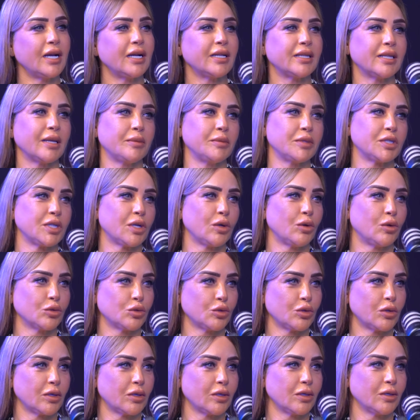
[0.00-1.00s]
التمس
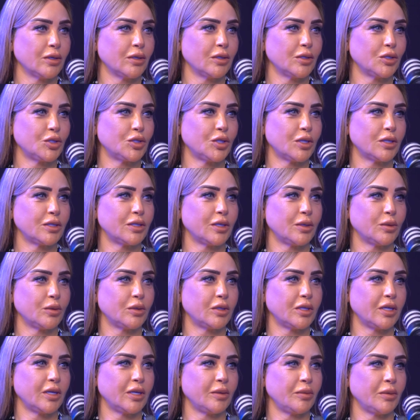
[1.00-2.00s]
العذر للشخص اللي
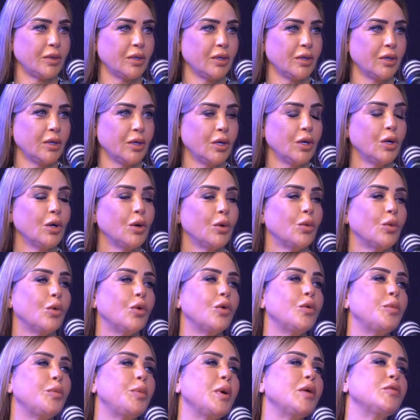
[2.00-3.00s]
قدامي
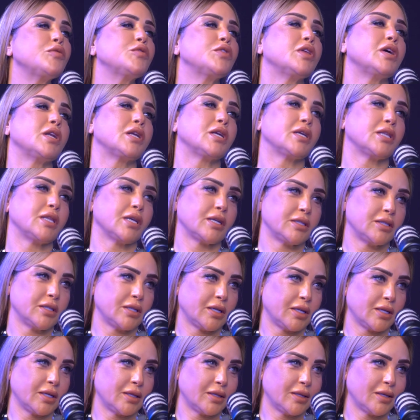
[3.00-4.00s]
وبفضل كده
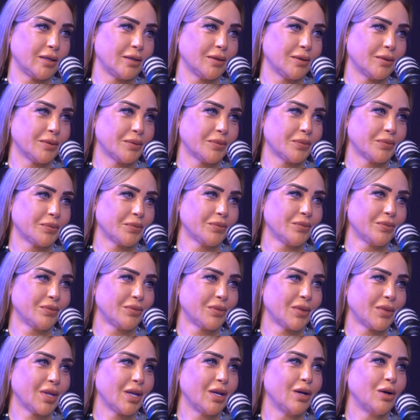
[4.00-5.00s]
كتير جدا
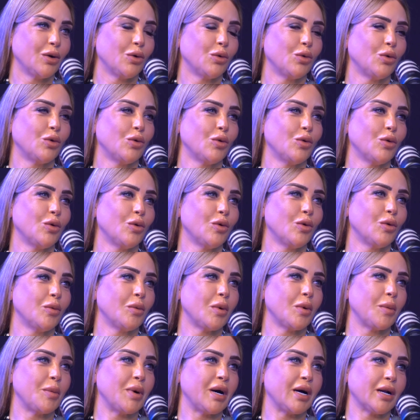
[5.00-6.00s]

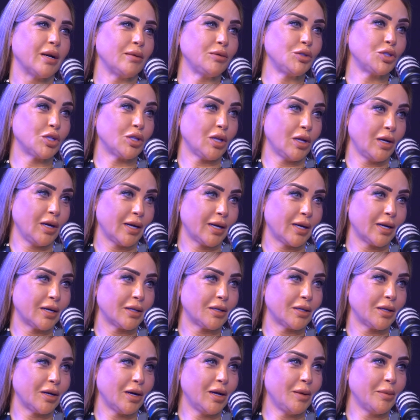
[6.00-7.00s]
وما بعرفش اطلع
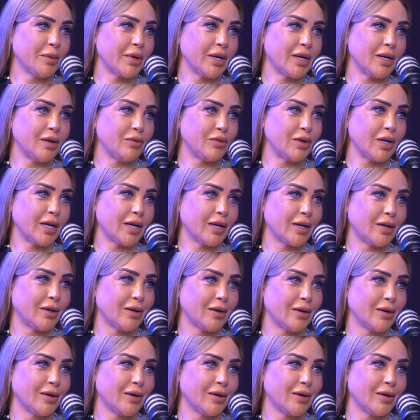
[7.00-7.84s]
الكارت الاحمر الا في الاخر